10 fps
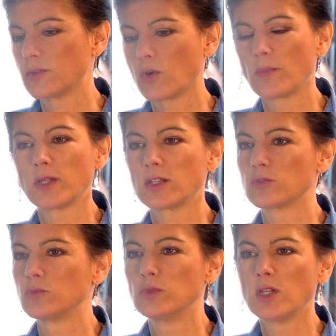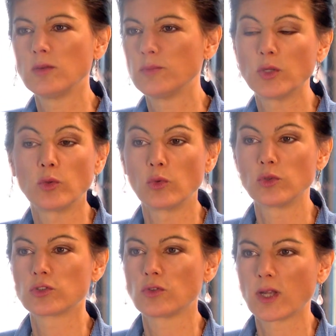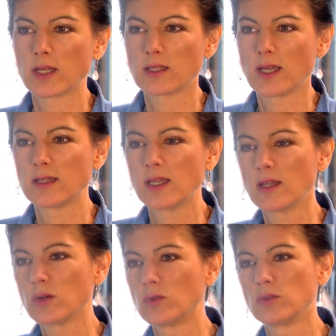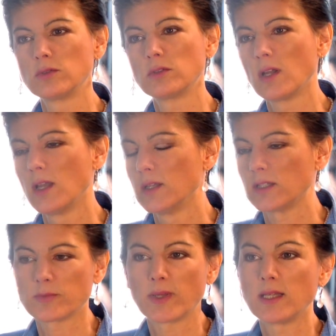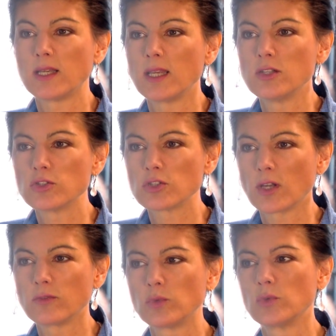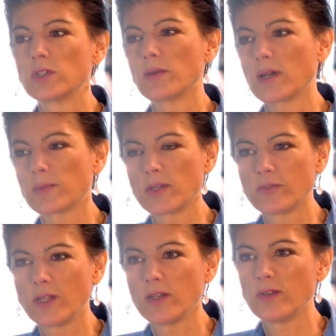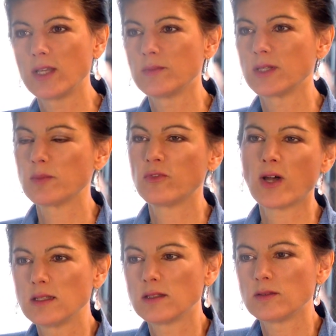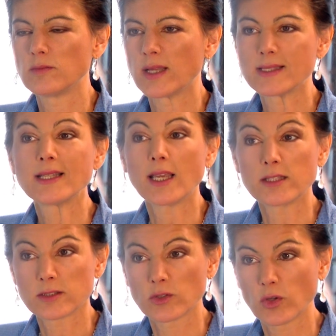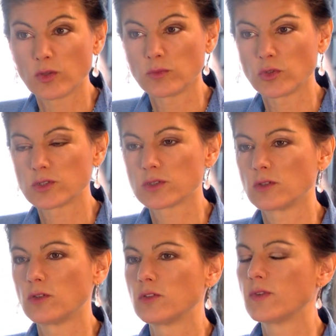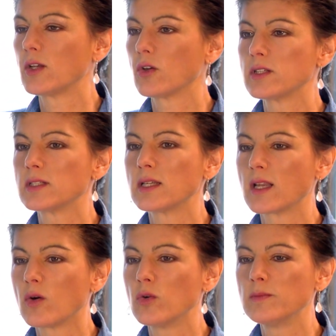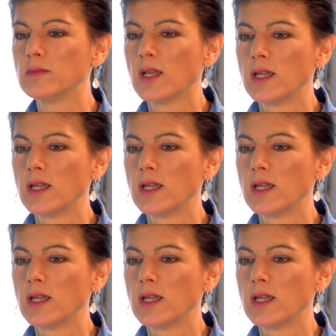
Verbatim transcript: Kommt dazu die biologisch korrekte Ernährung, dass man in der Innenstadt wohnt, da macht man viele Wege mit dem Fahrrad, die man sich leisten können muss. Und wenn Leute glauben,